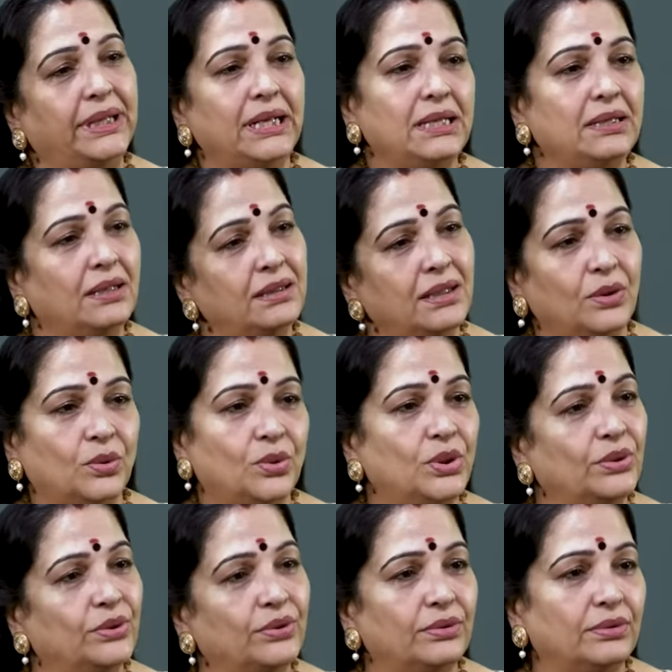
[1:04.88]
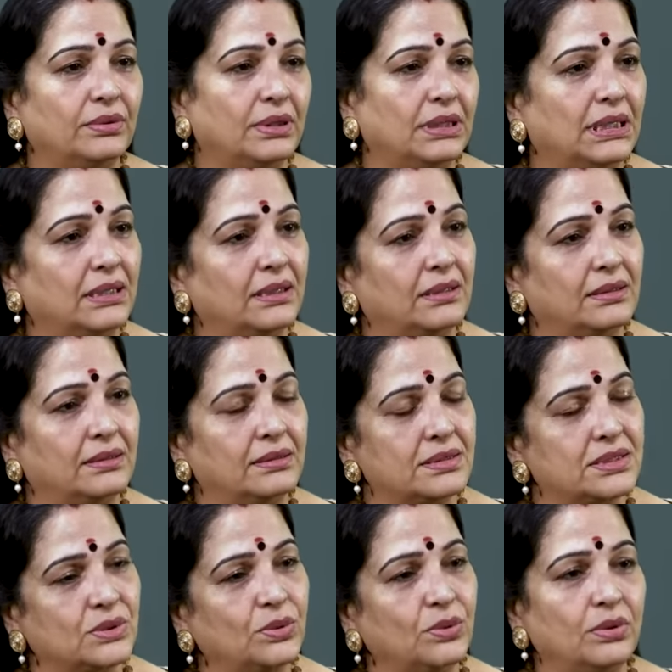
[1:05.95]
పెరిగిందంతా గుంటూరు
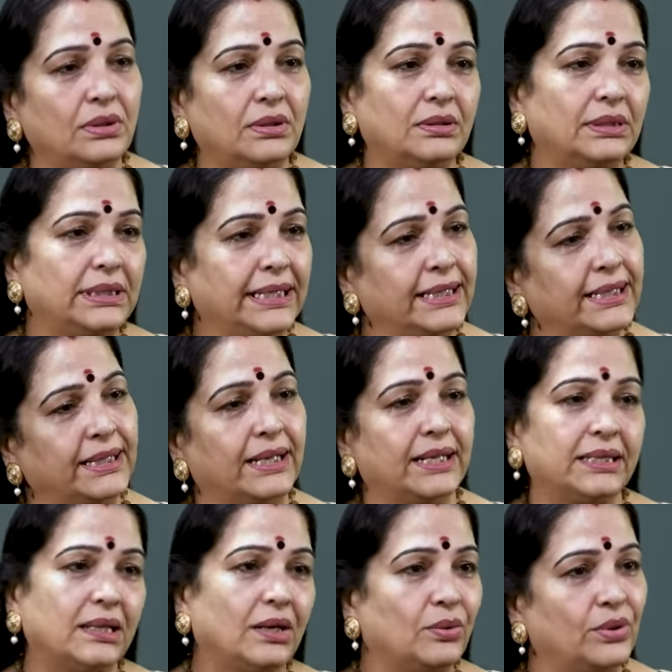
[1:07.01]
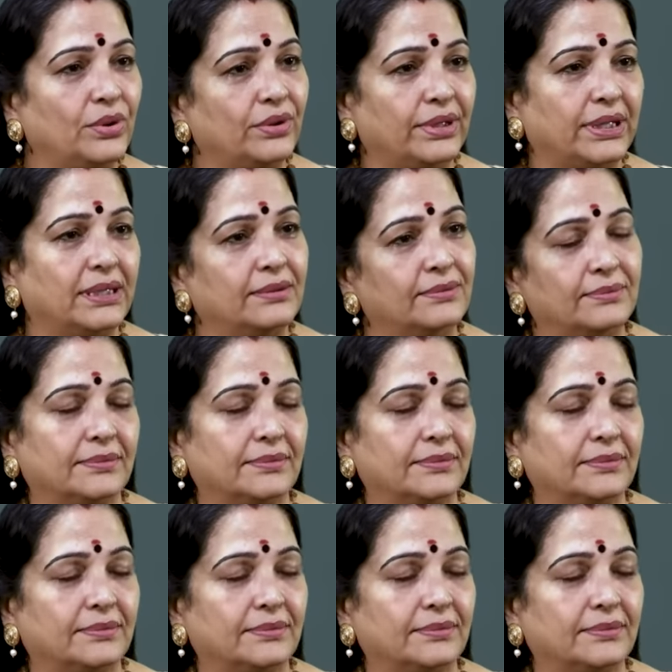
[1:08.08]
స్కూల్ డిగ్రీ అంతా గుంటూరే